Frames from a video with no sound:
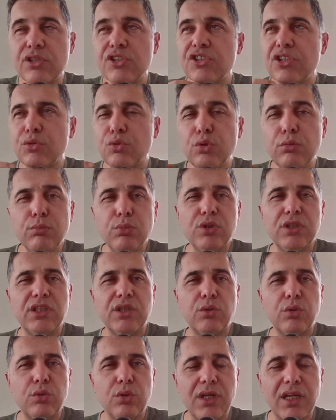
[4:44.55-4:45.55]
İşte tüm bu
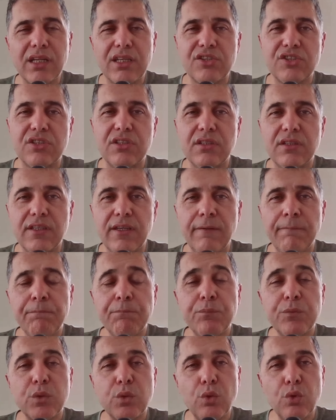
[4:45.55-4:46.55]
dedikodular eşliğinde
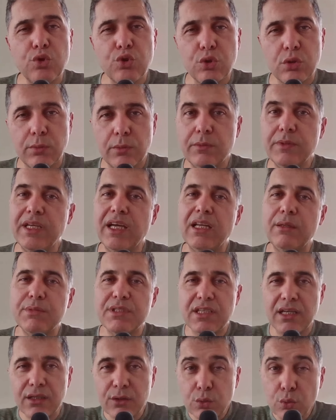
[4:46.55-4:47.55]
Doğuş Otomobil yani
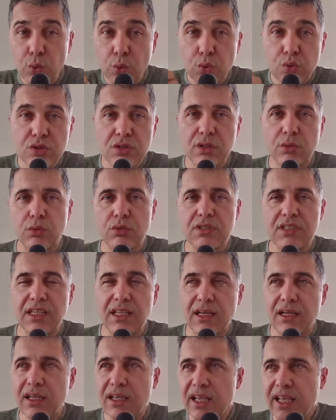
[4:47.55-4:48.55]
biz hani 9 lira olsa
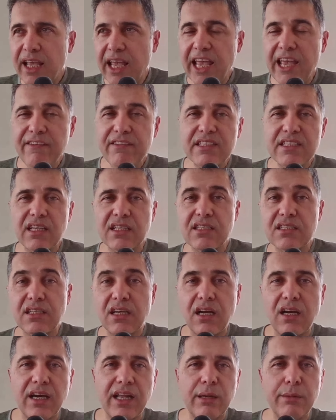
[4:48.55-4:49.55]
da ev
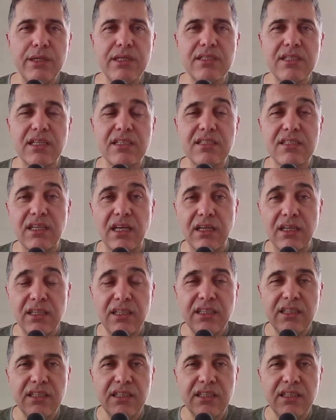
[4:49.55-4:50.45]
satsak, arabayı satsak,